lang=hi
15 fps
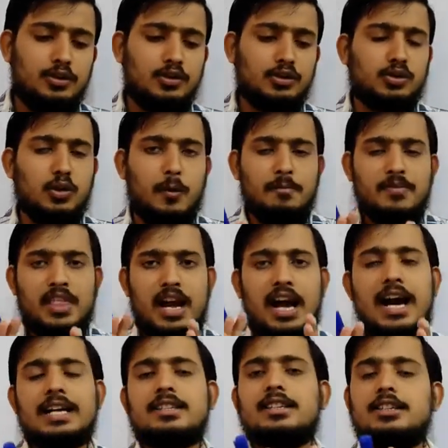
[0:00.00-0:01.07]
दोस्तों
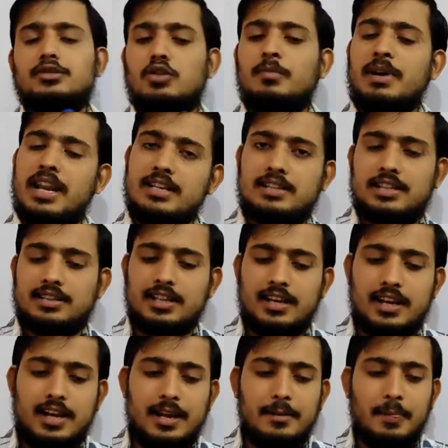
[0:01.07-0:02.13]
आज का जो हमारा
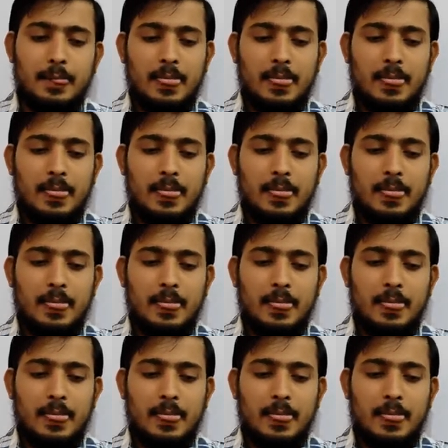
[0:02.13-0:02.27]
सेशन है